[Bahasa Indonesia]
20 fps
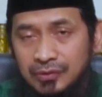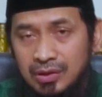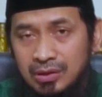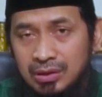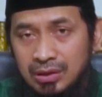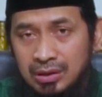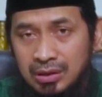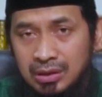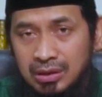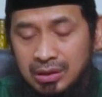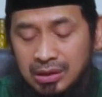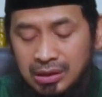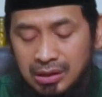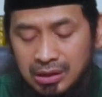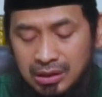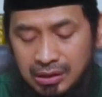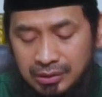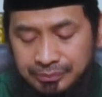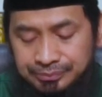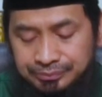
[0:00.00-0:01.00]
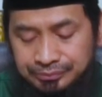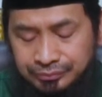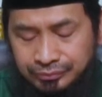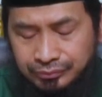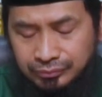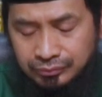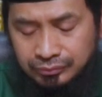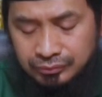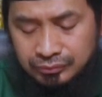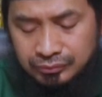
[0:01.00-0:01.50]
uh,
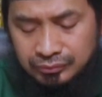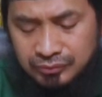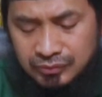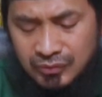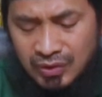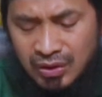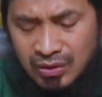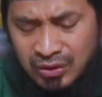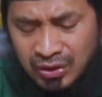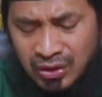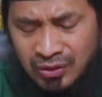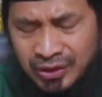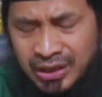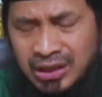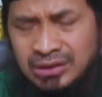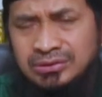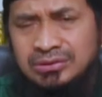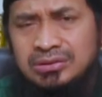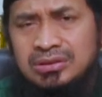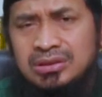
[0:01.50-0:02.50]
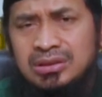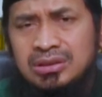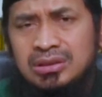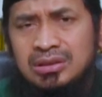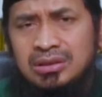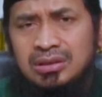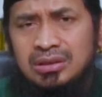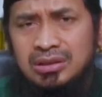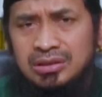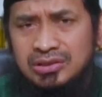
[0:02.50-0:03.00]
orang-orang
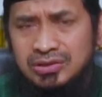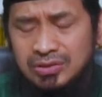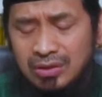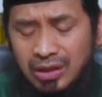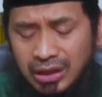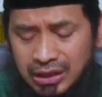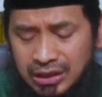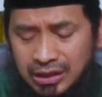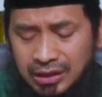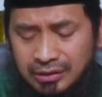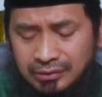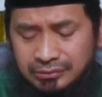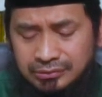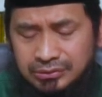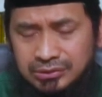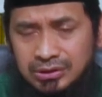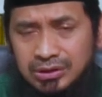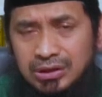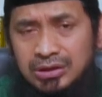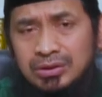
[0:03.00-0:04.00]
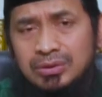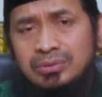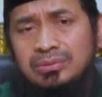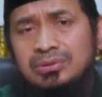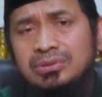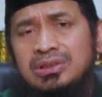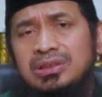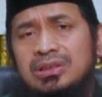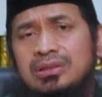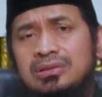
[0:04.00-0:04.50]
Israel itu
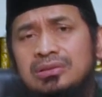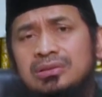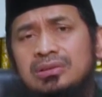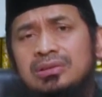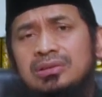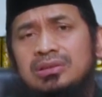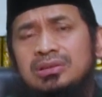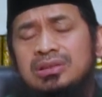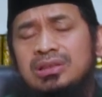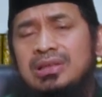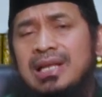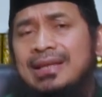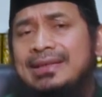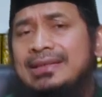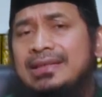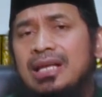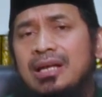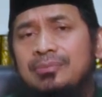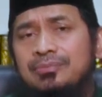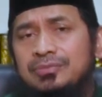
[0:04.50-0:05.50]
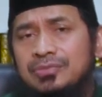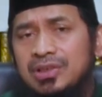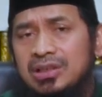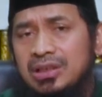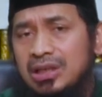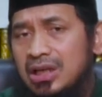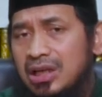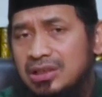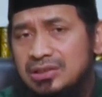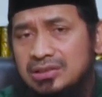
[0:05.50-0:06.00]
tidak diam Ini
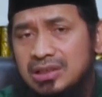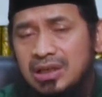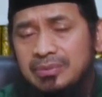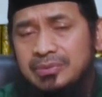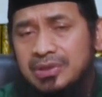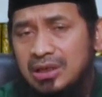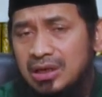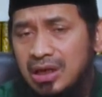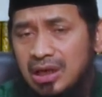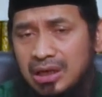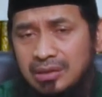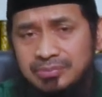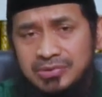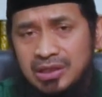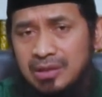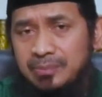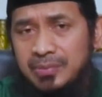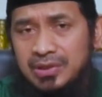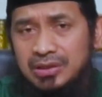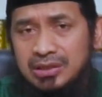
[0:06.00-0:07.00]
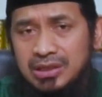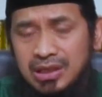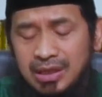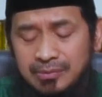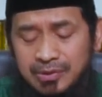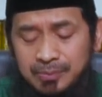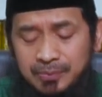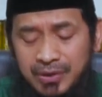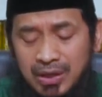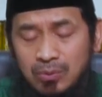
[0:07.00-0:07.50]
negara Islam, negara Arab tidak pernah
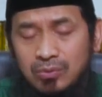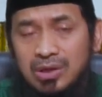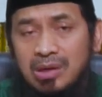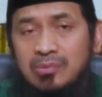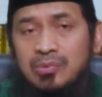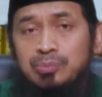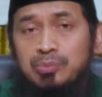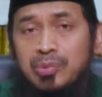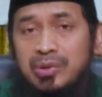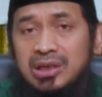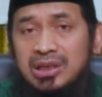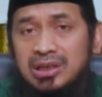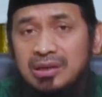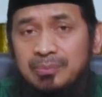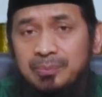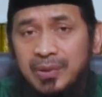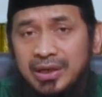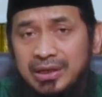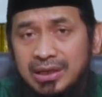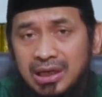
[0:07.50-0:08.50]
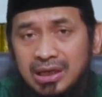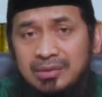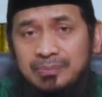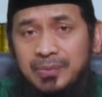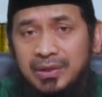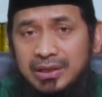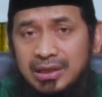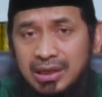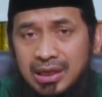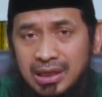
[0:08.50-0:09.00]
diam dan para ulama memberikan
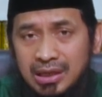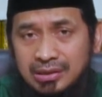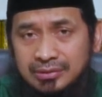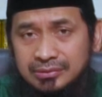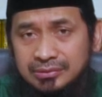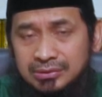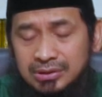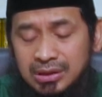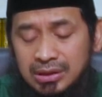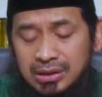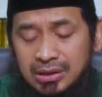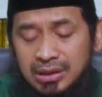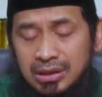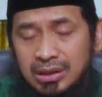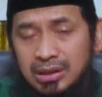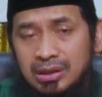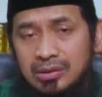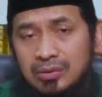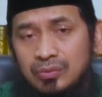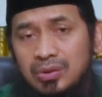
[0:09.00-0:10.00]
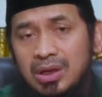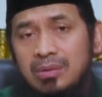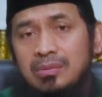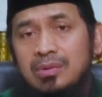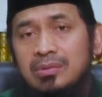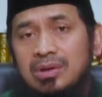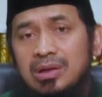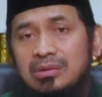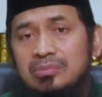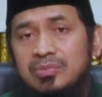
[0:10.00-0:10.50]
pandangan-pandangan.
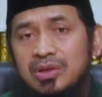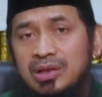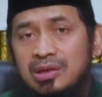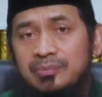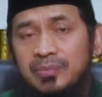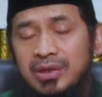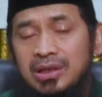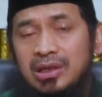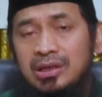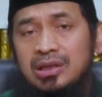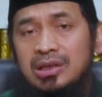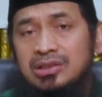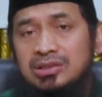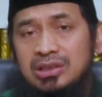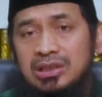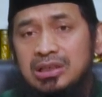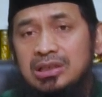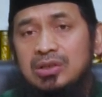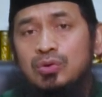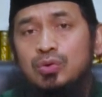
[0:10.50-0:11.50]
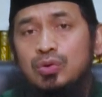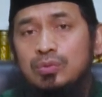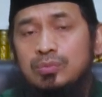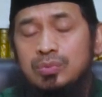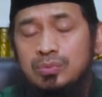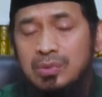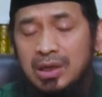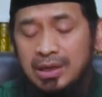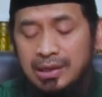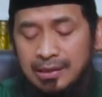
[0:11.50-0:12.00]
Ulama-ulama memberikan pandangan dari segi
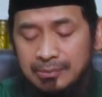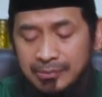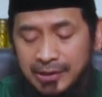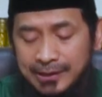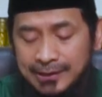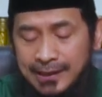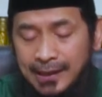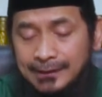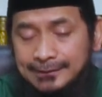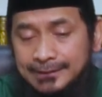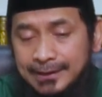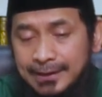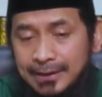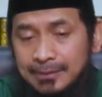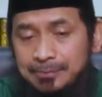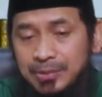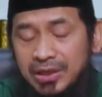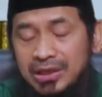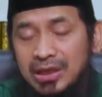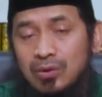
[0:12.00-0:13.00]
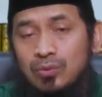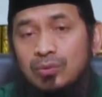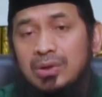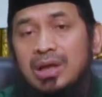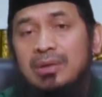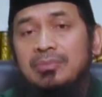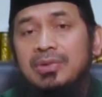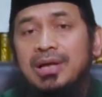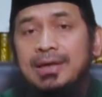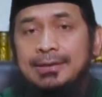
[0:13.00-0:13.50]
hukum-hukum agama. Di antara pandang
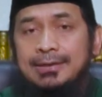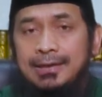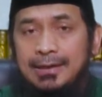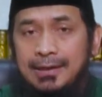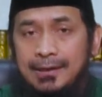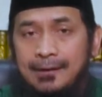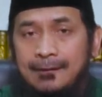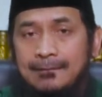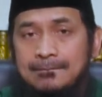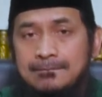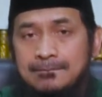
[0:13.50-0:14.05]
ulama adalah